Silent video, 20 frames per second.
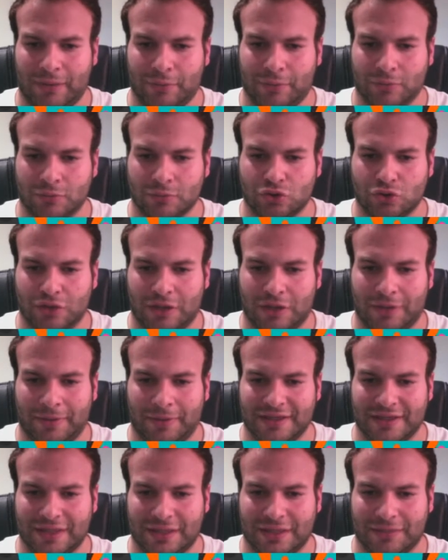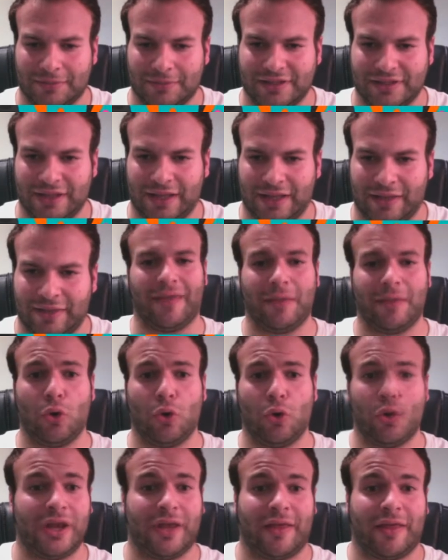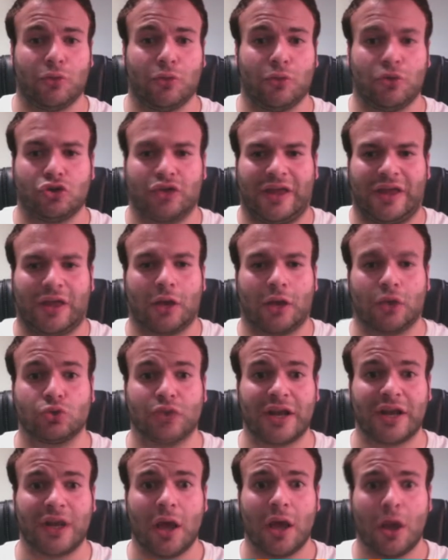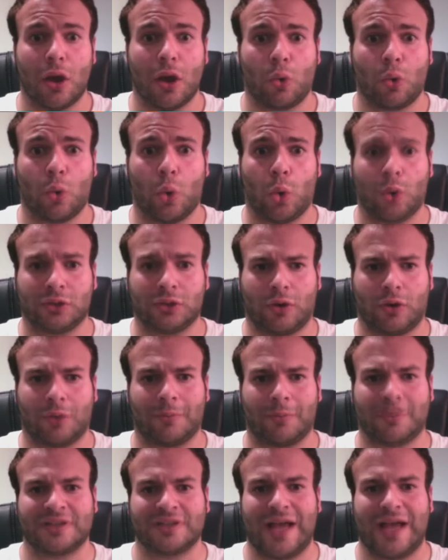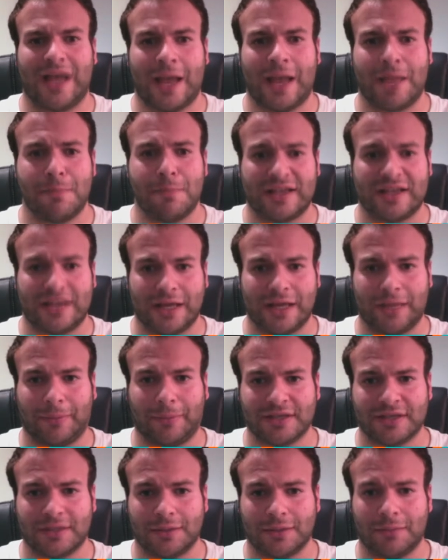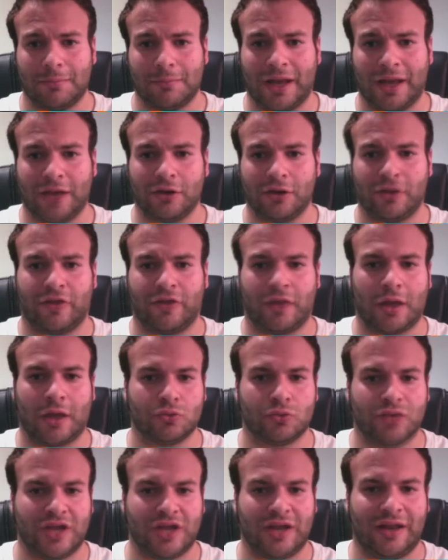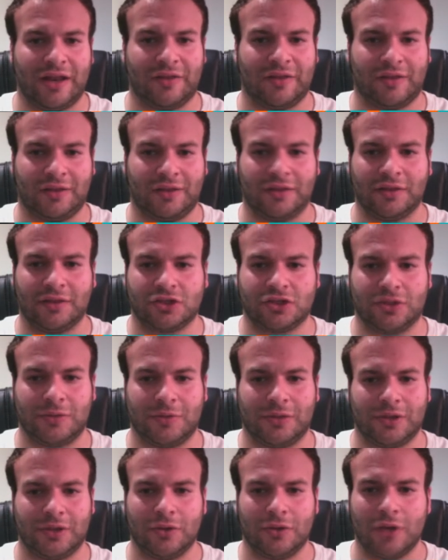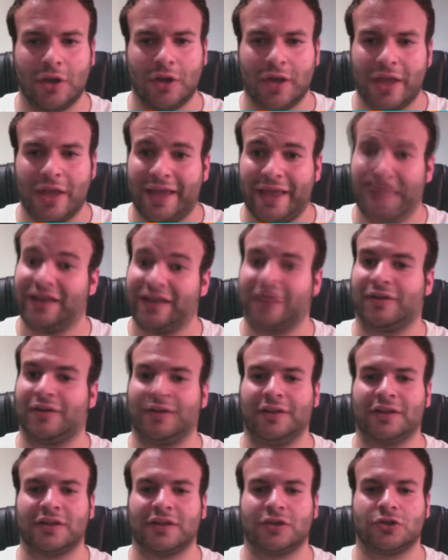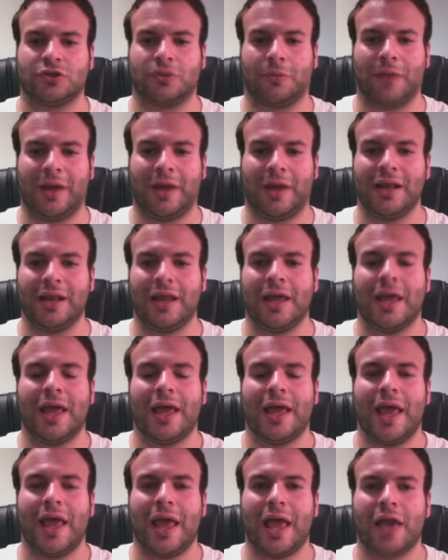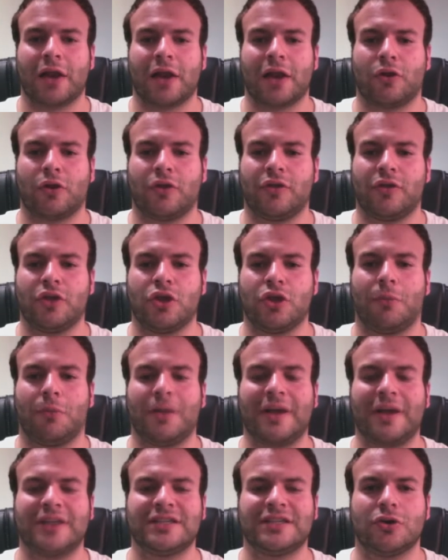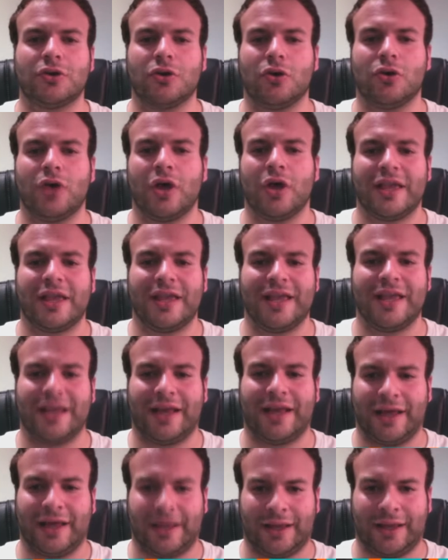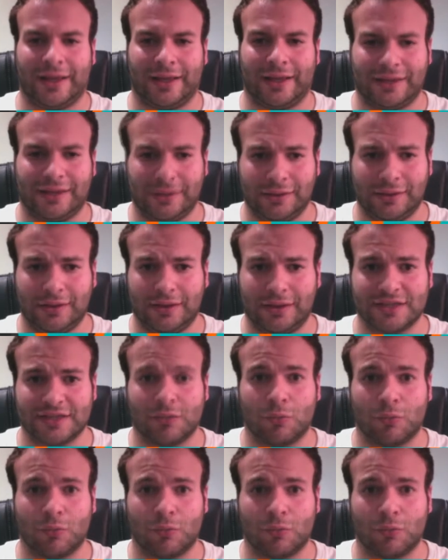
Podemos usar varias armas en la demo, en la demo nos dejamos usar cuatro armas, hay más armas, ¿vale? Nos dejamos usar el lanzatintas novato, el lanzatintas normal, el rodillo básico y el cargatintas.